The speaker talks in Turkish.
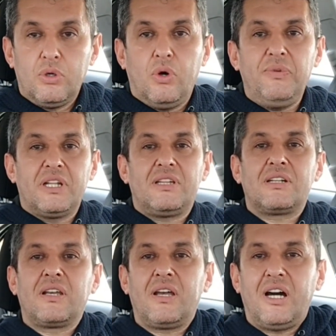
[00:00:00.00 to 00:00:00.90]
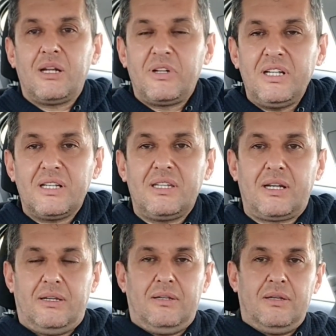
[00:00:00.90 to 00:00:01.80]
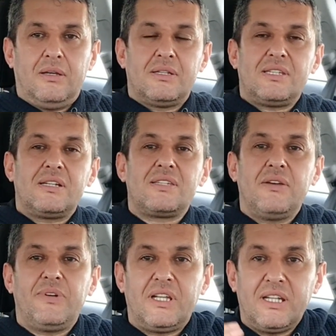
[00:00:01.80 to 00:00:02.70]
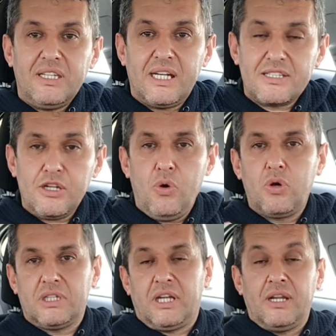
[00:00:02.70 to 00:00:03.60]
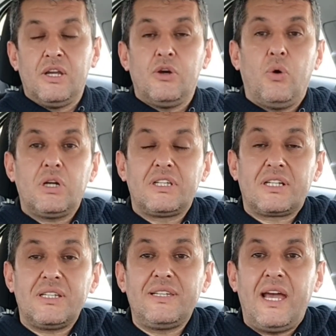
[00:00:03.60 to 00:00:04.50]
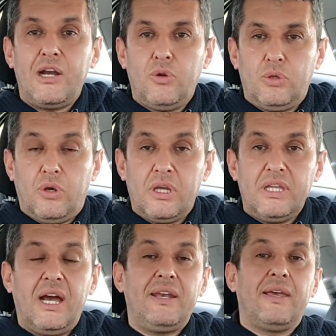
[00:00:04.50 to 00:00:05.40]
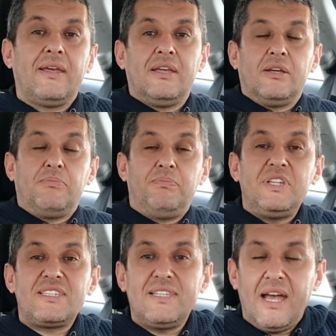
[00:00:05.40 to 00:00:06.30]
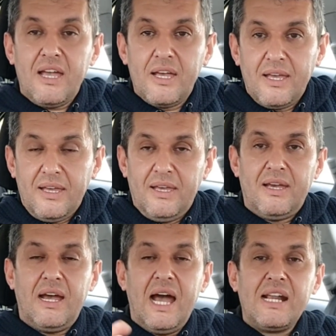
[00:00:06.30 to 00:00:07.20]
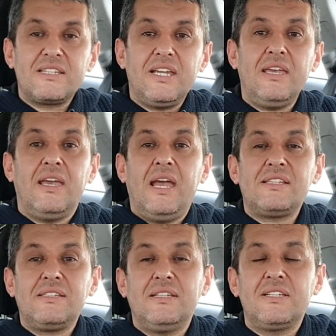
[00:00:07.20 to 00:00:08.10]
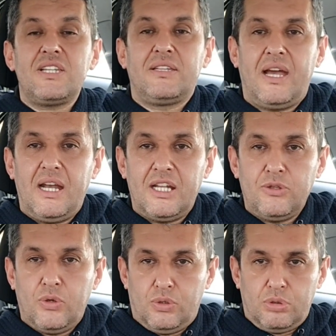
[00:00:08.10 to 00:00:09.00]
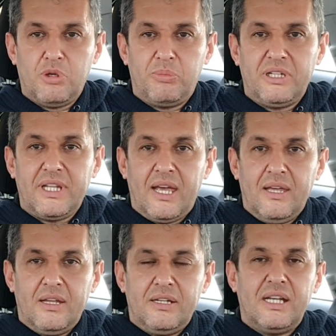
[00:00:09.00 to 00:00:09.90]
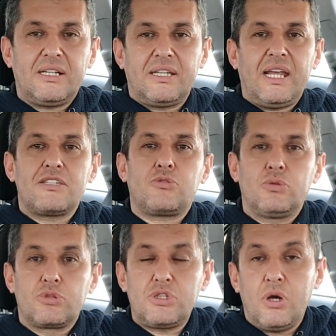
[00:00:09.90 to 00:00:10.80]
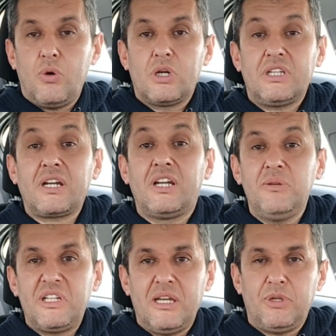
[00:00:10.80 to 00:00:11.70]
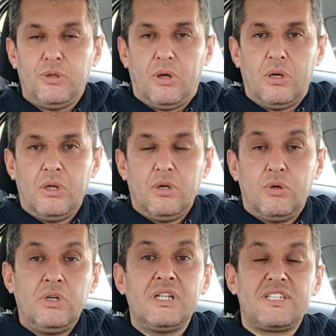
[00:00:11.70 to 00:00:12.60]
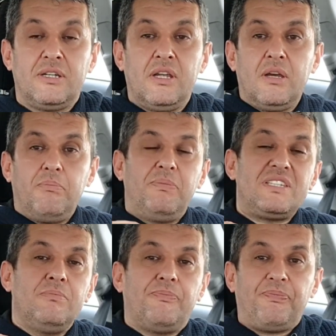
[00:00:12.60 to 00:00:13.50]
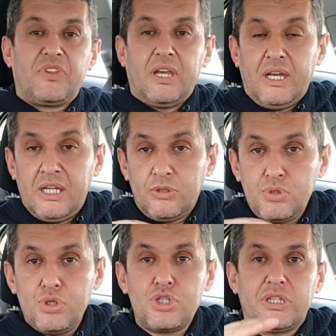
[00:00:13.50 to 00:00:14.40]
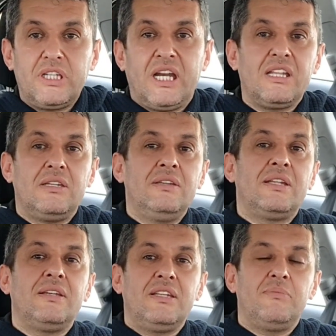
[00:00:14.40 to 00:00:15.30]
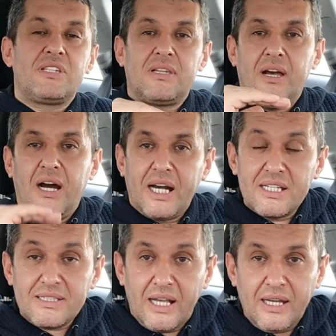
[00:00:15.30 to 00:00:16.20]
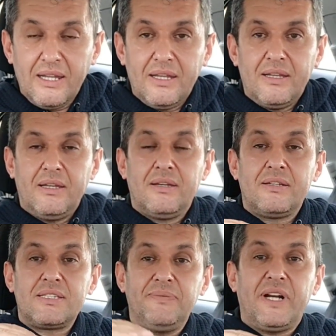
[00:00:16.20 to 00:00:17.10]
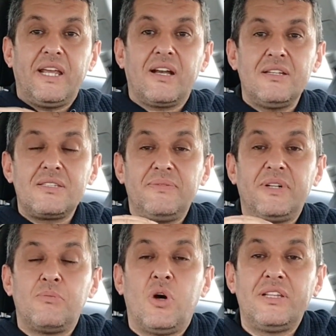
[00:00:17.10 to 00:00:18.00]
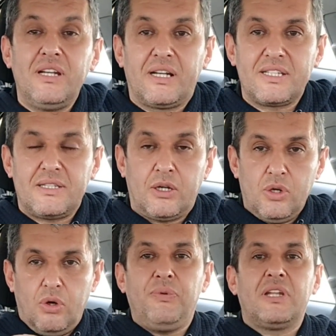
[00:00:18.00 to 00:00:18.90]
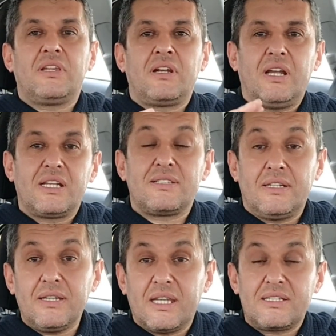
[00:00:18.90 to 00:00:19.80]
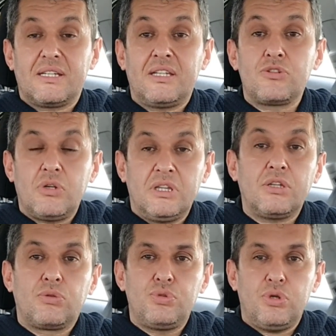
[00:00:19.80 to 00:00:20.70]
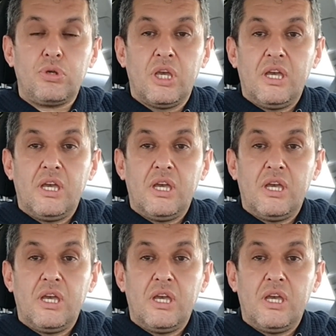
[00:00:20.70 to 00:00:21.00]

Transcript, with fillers: O fiyatlardaki araba ne kadar e, sarı sayfalara girerse o kadar. O kadar da değerli oluyor. Yani bizde e, her şey eskidikçe değerleniyor otomobilde. Ne kadar eski olursa o kadar kıymete biniyor. Onun için bizim e, düşüş trendinde dediğimiz araçlar e, sıfıra yakın sıfıra muadil araçlar. O fiyatların araçları gerçekten şu anda düşük.